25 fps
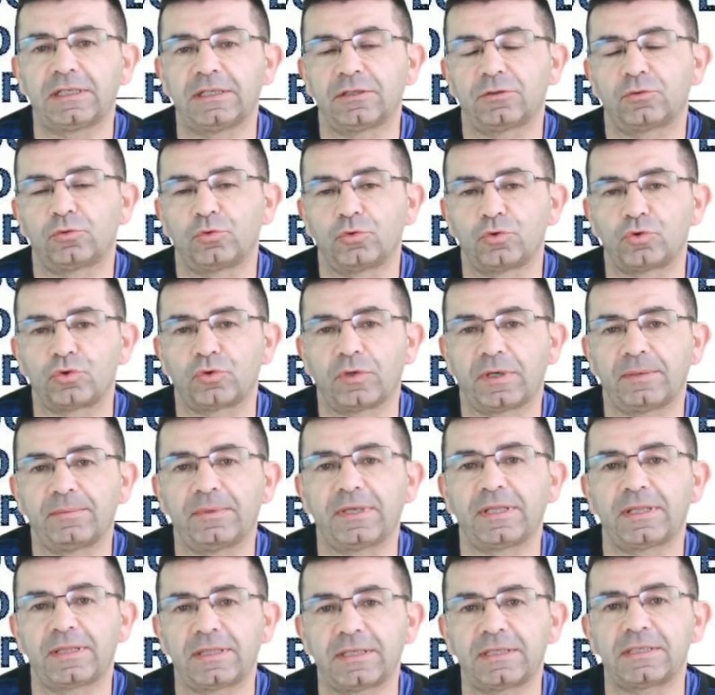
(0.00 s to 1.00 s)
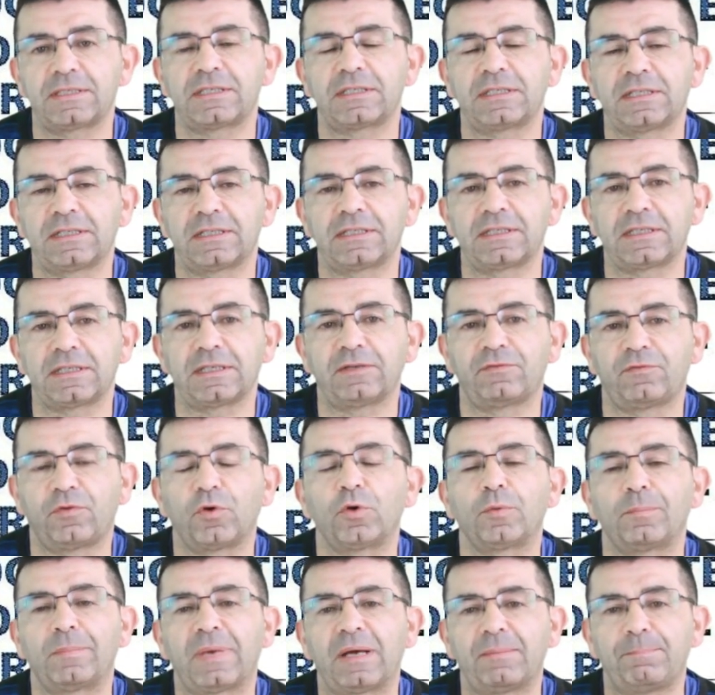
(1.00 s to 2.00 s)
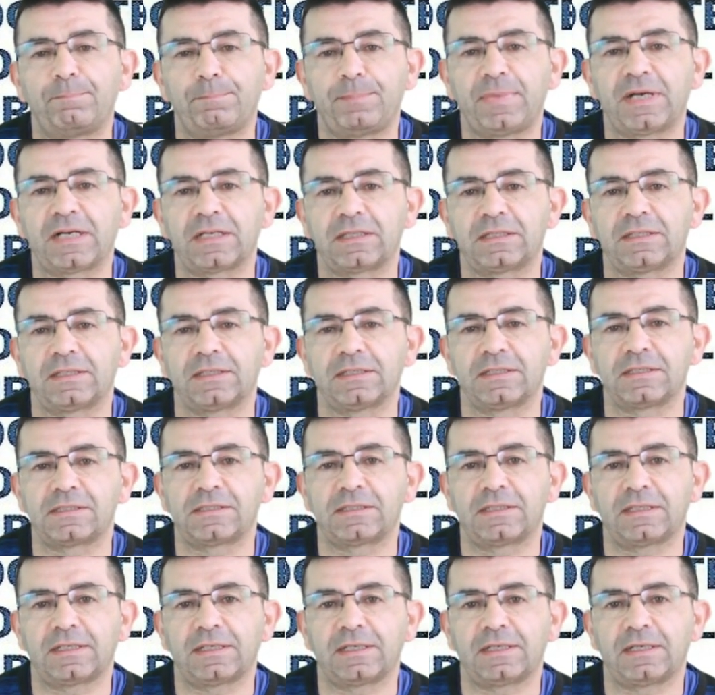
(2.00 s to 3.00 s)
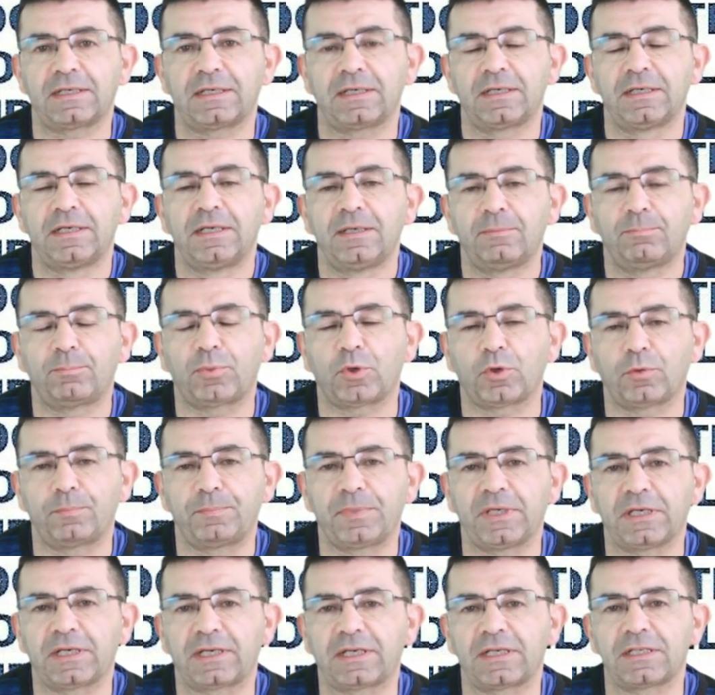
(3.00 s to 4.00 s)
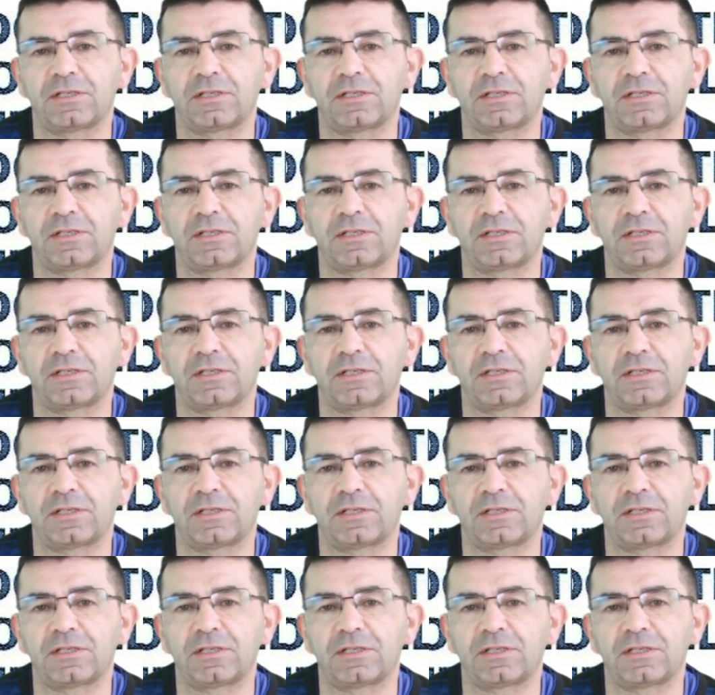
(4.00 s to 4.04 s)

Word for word: Incluso a veces eh, forman parte de esta propia